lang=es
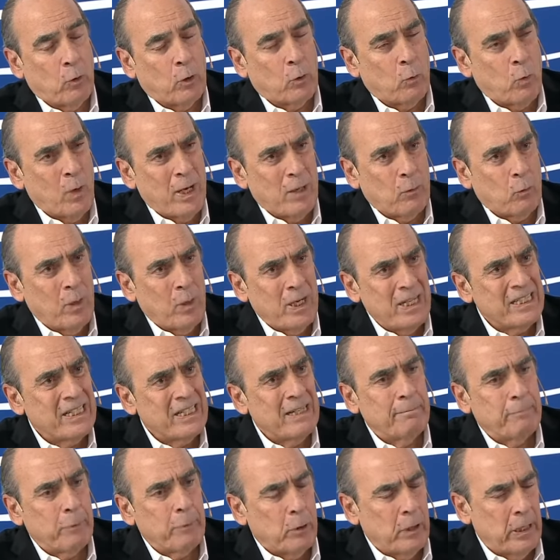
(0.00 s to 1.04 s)
¿cuál, cuál es
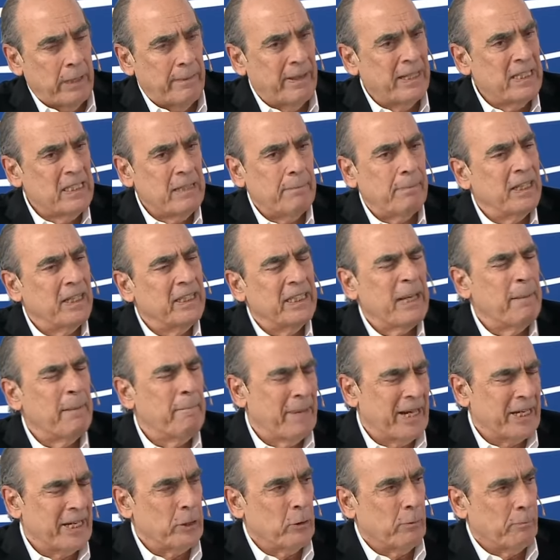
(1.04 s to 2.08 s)
el problema? Ahí se plantean
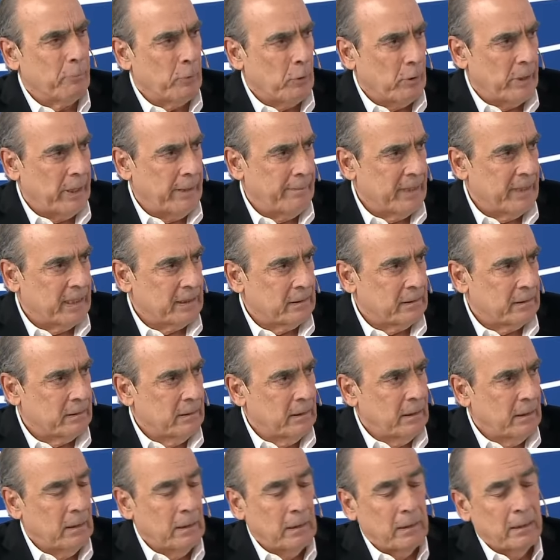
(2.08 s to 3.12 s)
varios problemas.
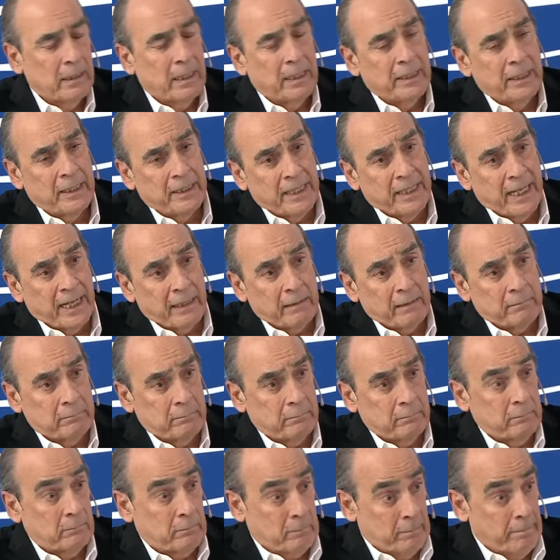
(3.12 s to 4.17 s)
Están
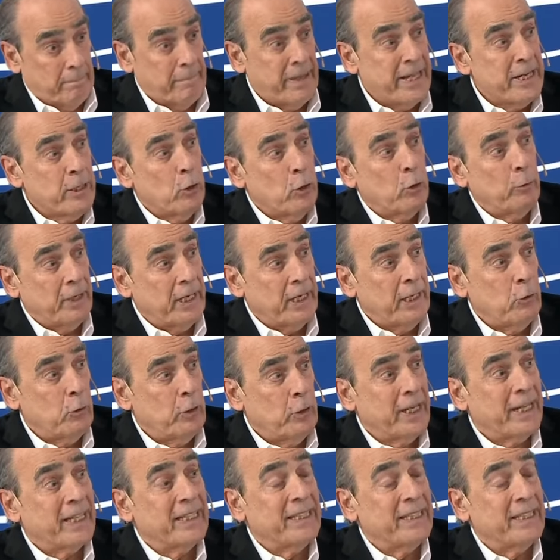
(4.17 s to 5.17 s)
varios gobernadores que